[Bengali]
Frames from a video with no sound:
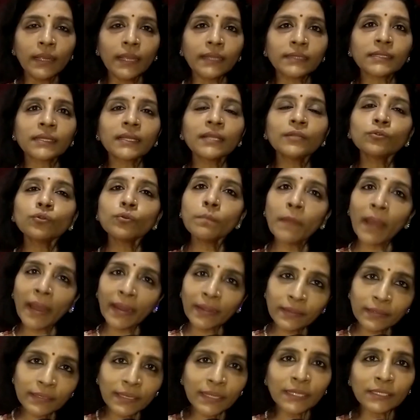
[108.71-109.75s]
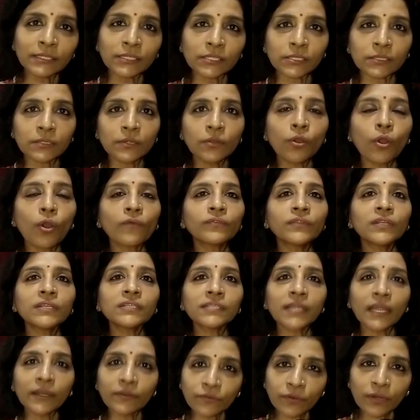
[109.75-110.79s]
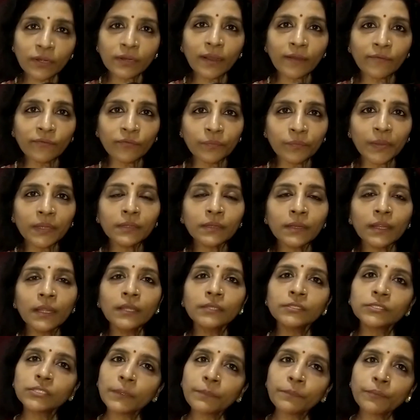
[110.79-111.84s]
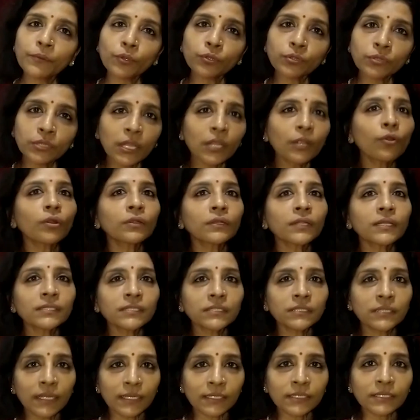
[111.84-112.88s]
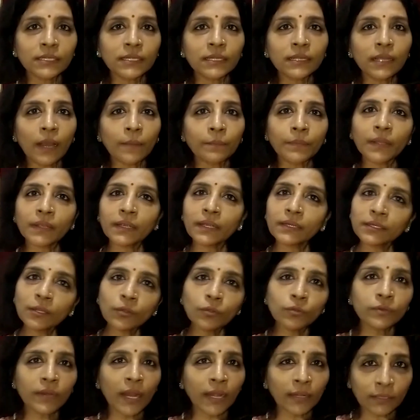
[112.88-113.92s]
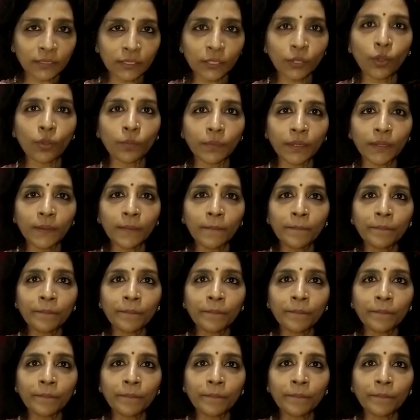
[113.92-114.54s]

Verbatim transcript: এটা কিন্তু ম্যান্ডেট অফ দি সেন্ট্রাল গভর্নমেন্ট যে প্রত্যেক কটা স্টেটে আপনাকে এটা রাখতে হবে